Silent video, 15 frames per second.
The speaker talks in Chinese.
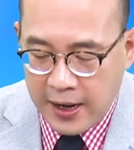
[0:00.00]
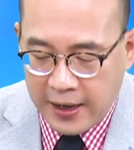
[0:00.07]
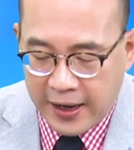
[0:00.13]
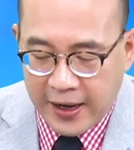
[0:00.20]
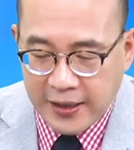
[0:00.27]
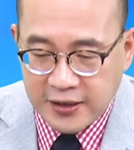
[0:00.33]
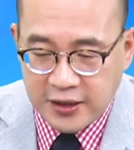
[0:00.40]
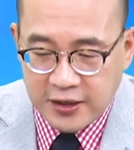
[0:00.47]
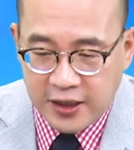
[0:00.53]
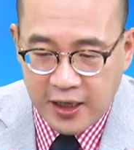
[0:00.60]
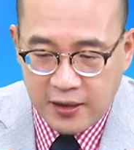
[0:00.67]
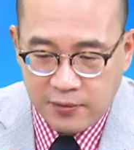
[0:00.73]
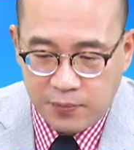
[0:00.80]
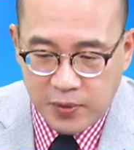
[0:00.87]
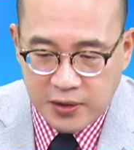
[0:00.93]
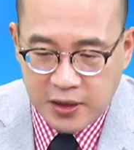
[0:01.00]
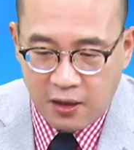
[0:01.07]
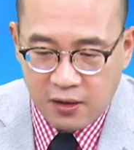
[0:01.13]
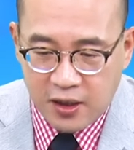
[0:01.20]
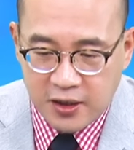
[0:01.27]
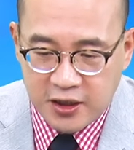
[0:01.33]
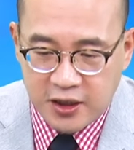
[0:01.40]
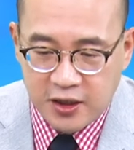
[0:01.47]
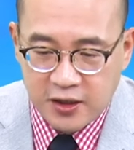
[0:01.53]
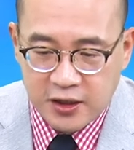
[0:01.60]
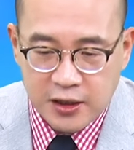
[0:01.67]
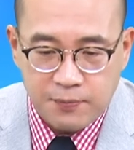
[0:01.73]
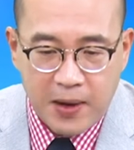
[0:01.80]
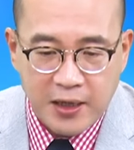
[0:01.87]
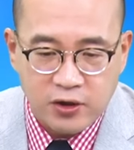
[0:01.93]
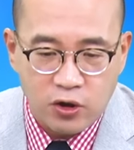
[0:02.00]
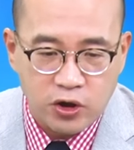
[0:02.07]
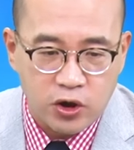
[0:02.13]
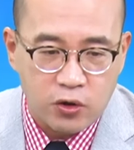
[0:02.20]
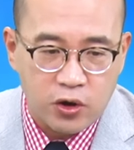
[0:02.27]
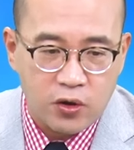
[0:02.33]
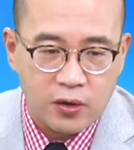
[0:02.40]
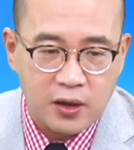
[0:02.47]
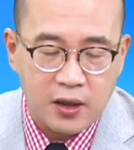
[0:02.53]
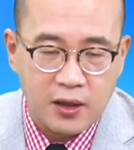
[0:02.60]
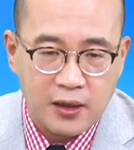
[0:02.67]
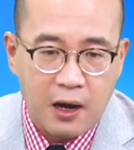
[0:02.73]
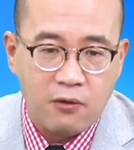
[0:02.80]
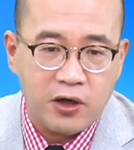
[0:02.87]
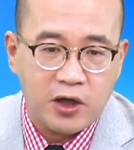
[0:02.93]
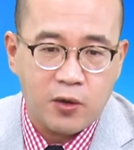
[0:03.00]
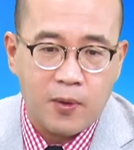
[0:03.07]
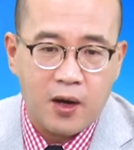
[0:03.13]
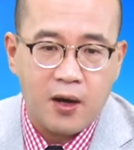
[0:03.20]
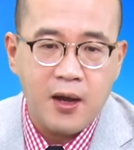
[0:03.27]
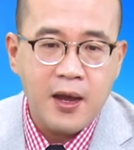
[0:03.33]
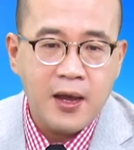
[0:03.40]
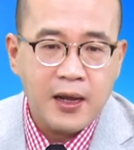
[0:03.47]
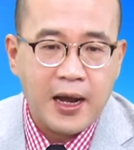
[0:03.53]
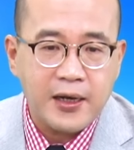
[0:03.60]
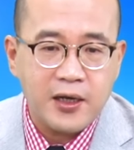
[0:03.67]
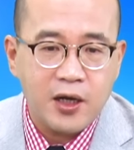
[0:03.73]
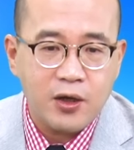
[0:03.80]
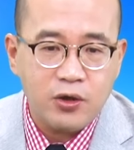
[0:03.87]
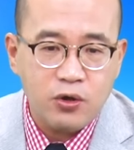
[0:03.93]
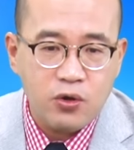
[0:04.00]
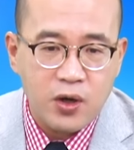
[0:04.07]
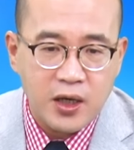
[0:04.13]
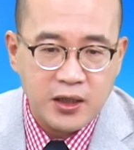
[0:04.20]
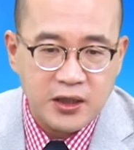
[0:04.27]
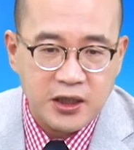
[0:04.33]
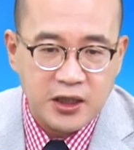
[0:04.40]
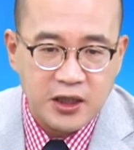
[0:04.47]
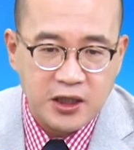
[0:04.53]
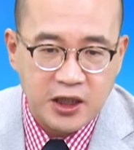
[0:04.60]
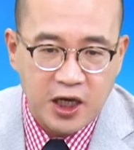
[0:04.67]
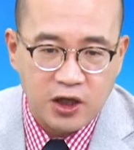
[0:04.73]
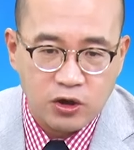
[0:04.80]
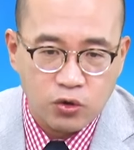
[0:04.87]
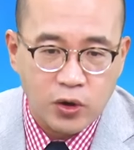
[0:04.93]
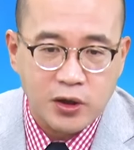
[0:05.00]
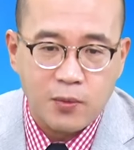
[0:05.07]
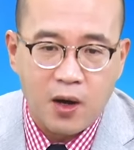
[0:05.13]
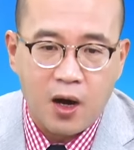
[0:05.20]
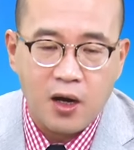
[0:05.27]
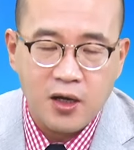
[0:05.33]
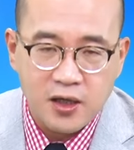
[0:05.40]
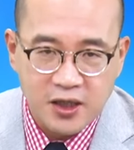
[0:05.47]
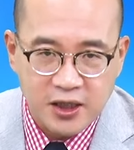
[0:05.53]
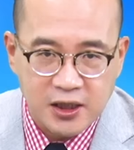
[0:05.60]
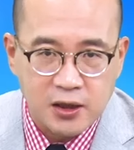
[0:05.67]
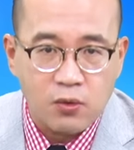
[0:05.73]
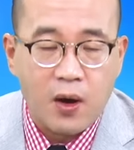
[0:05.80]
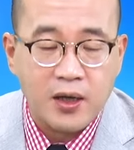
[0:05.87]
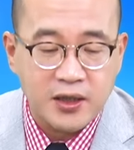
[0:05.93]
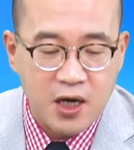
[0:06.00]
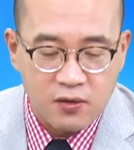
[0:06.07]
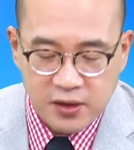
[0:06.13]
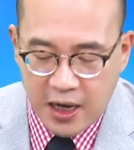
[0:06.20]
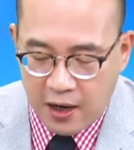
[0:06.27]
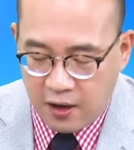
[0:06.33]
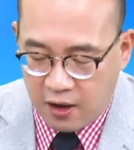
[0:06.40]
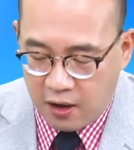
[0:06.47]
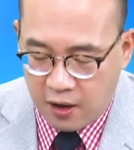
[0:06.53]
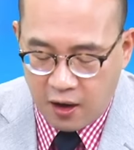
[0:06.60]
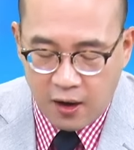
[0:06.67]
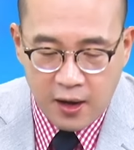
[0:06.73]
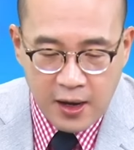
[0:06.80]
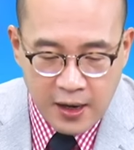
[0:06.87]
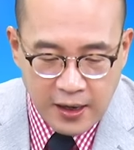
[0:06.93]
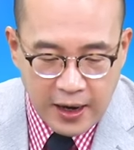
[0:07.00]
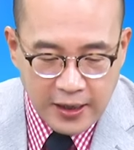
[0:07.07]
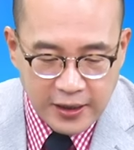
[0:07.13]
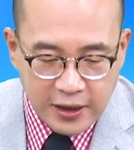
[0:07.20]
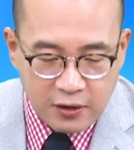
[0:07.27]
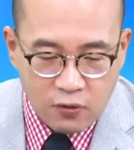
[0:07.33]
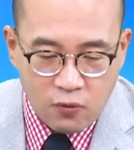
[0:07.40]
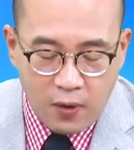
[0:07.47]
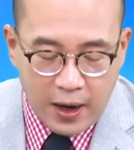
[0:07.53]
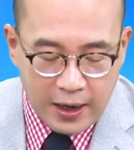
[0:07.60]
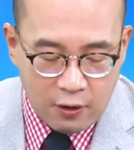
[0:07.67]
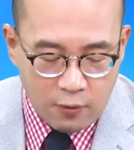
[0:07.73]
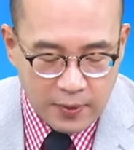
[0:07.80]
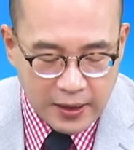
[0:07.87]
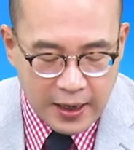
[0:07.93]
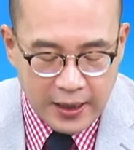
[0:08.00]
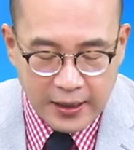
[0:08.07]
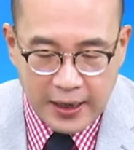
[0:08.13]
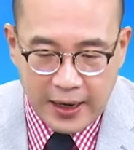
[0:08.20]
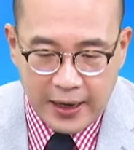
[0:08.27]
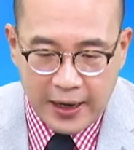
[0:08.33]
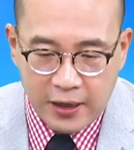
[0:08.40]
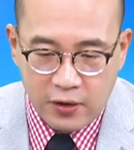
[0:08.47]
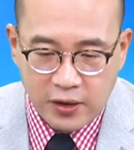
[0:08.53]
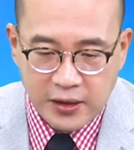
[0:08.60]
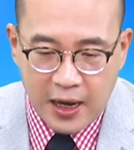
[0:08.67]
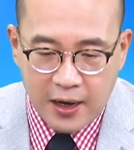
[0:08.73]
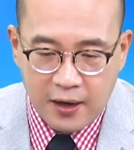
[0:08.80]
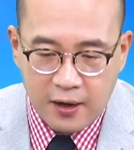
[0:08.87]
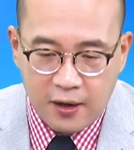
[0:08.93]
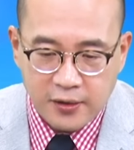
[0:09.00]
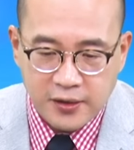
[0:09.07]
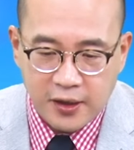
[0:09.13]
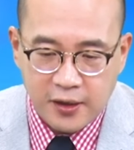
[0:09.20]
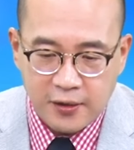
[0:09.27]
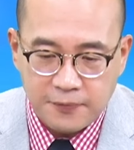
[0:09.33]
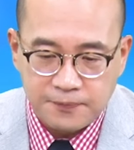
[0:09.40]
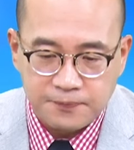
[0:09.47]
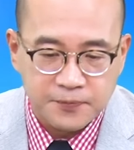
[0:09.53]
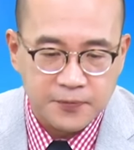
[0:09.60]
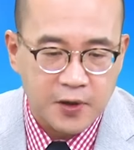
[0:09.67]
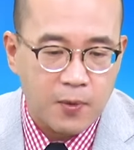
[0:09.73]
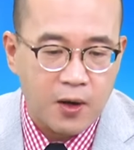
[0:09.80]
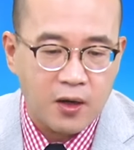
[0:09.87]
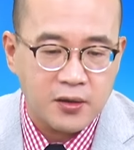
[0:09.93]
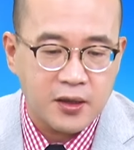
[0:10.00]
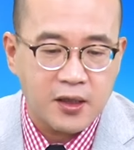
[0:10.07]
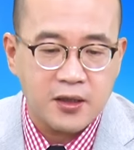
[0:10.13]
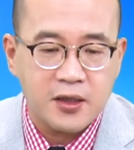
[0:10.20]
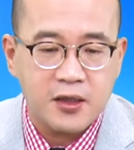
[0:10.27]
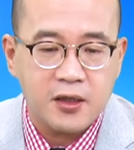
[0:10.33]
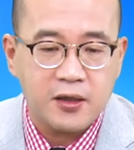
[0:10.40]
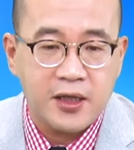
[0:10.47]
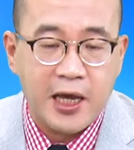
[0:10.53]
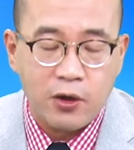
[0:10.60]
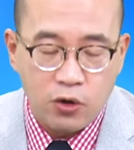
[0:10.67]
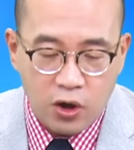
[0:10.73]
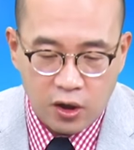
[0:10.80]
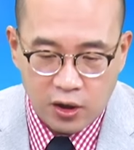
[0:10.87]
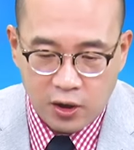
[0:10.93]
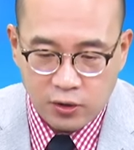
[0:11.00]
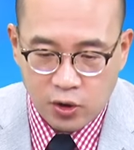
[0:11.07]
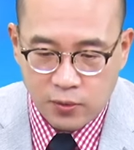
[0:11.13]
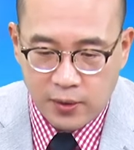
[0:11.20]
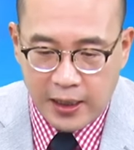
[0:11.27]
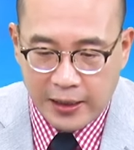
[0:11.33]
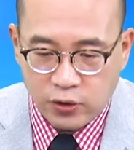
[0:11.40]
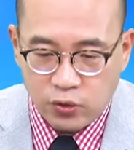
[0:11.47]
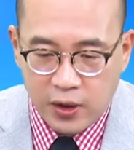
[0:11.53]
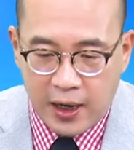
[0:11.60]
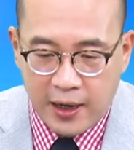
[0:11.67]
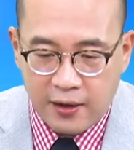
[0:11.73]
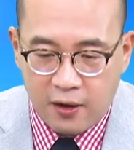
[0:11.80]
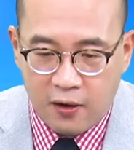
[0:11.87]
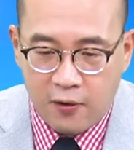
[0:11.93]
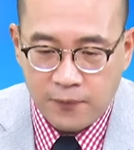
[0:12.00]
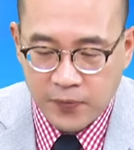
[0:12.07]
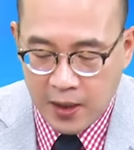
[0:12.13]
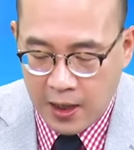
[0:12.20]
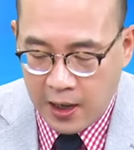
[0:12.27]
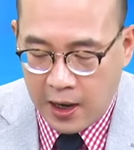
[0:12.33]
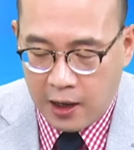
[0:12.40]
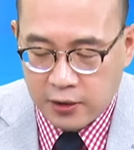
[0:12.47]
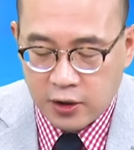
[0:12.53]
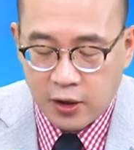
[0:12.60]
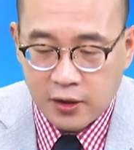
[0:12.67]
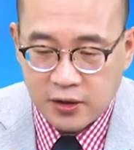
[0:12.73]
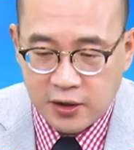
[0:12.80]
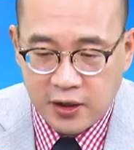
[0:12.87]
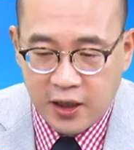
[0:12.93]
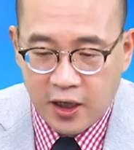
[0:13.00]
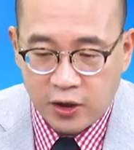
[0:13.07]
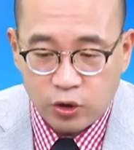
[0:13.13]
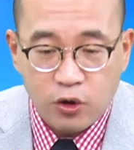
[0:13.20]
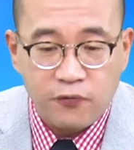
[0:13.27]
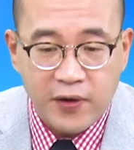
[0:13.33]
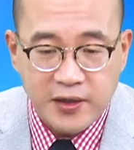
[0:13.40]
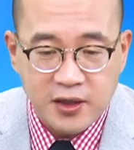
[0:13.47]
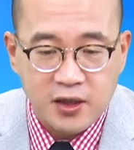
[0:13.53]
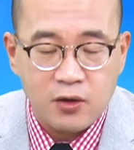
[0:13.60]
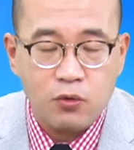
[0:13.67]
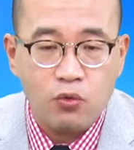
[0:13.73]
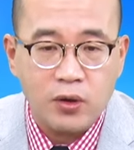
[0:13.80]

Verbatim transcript: 来看今天比较可惜的是8996的高力，好不好？它的月季线出现什么死亡交叉了哈？那另外我们刚刚看还有一档哈，这个有没有？这个是天钰，同学来注意看哦。好，今天很多粉丝